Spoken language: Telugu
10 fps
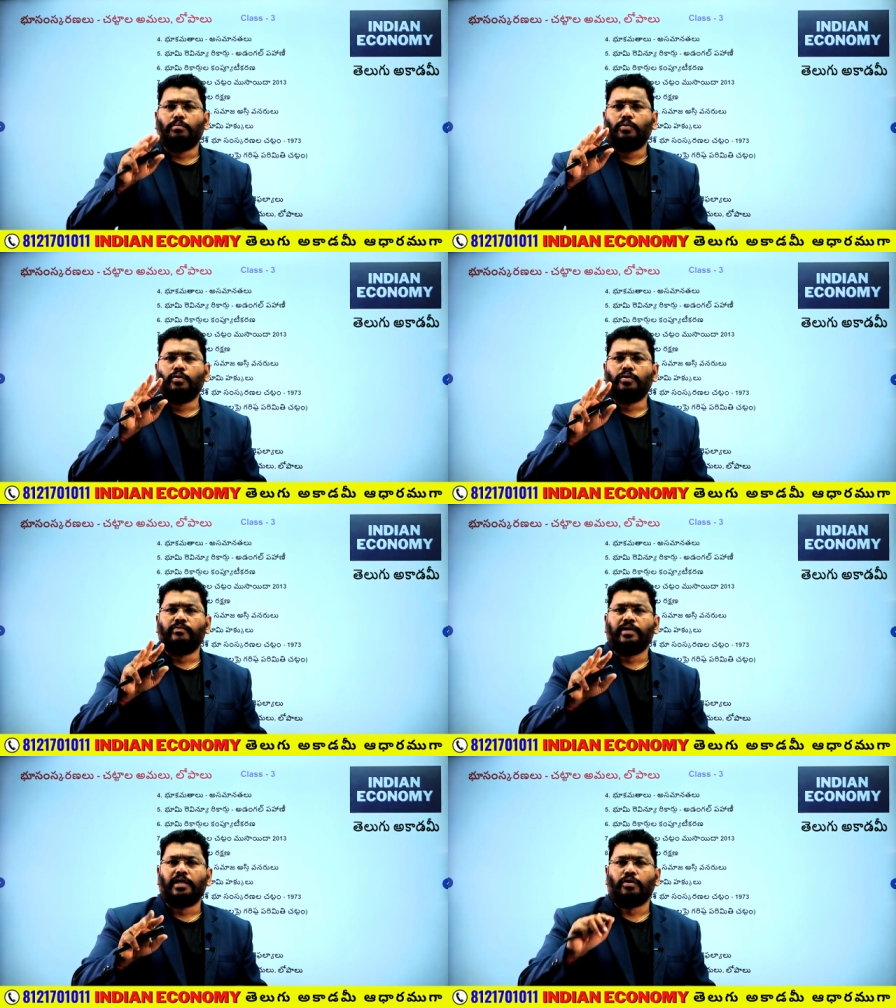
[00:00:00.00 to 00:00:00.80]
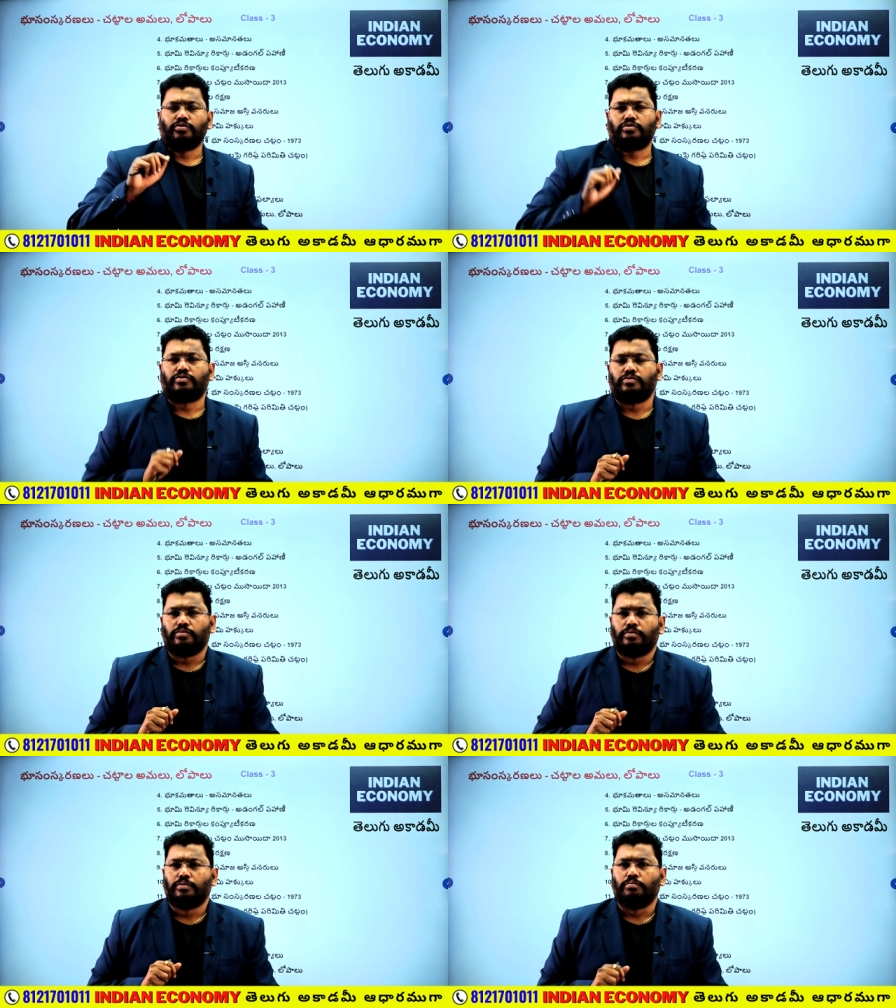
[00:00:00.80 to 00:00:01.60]
మూడు వీడియోస్
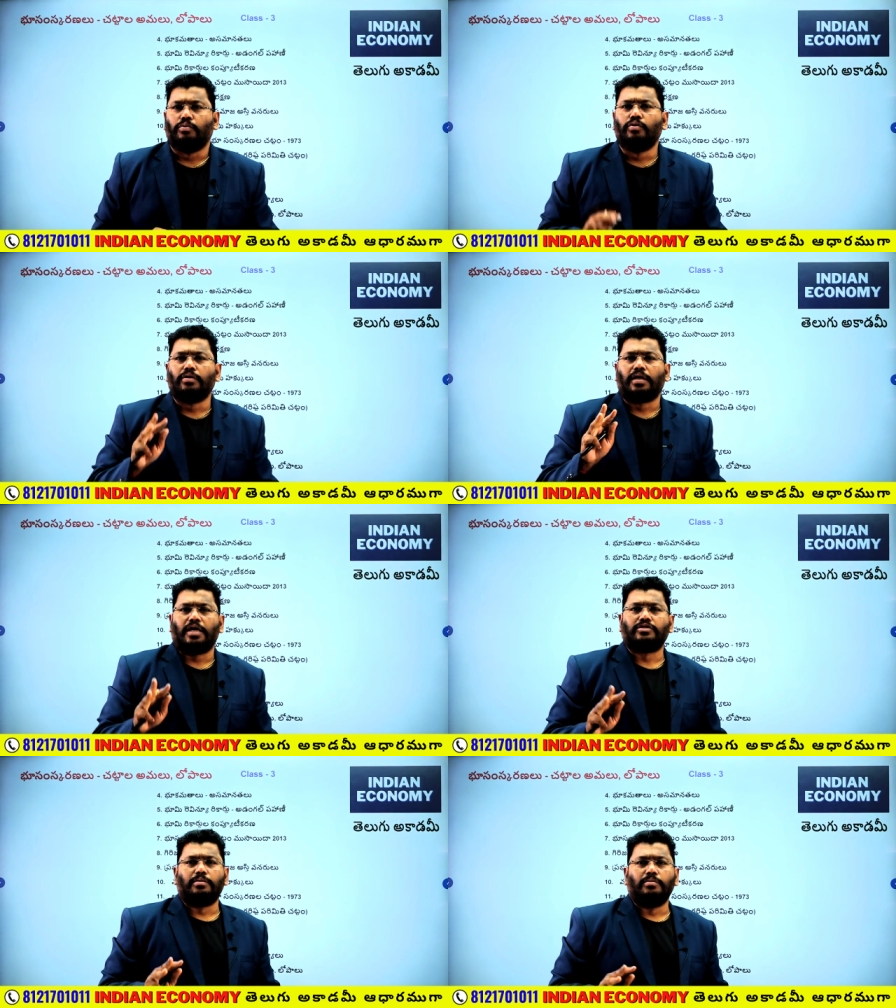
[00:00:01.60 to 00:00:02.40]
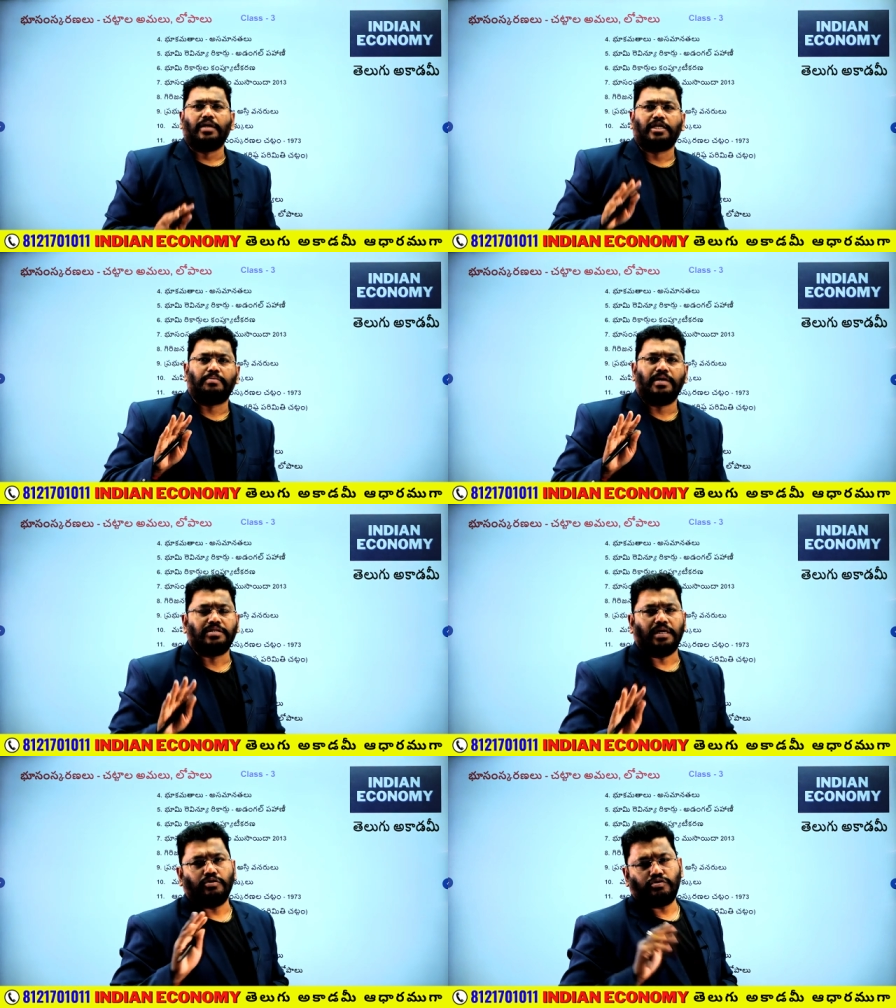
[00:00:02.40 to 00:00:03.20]
మూడు క్లాసులు మీరు ఎక్స్పెక్ట్
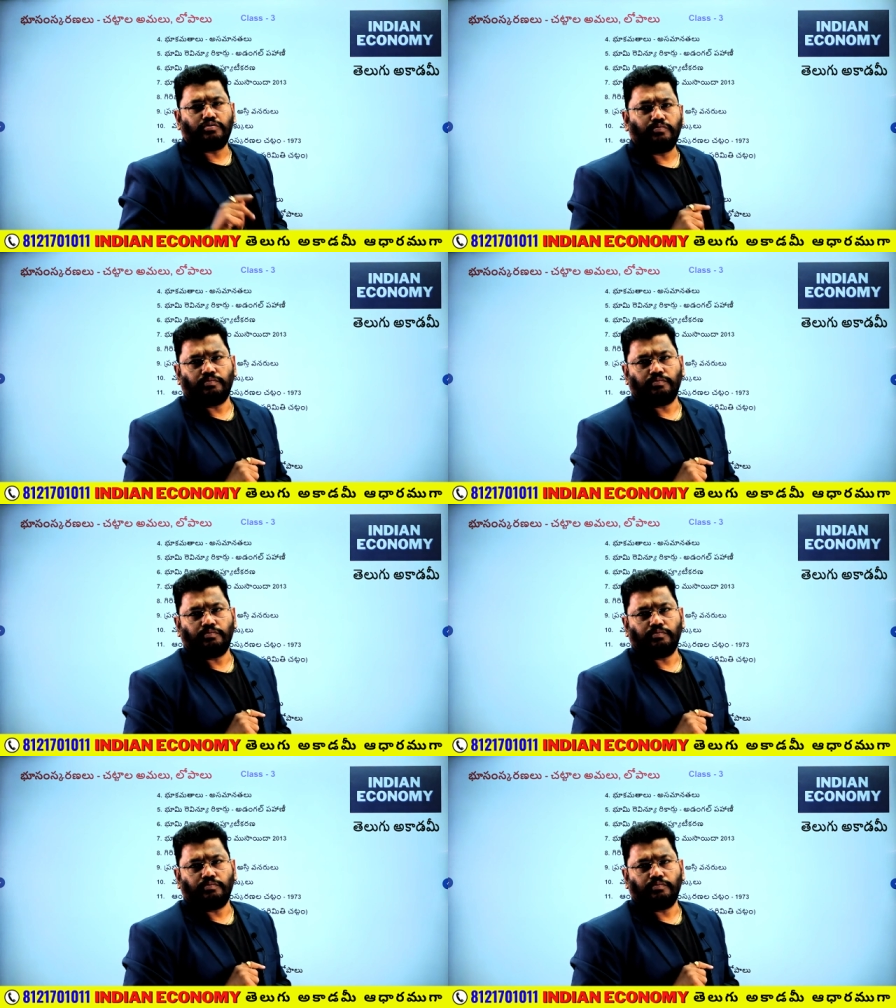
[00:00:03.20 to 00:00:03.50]
చేయొచ్చు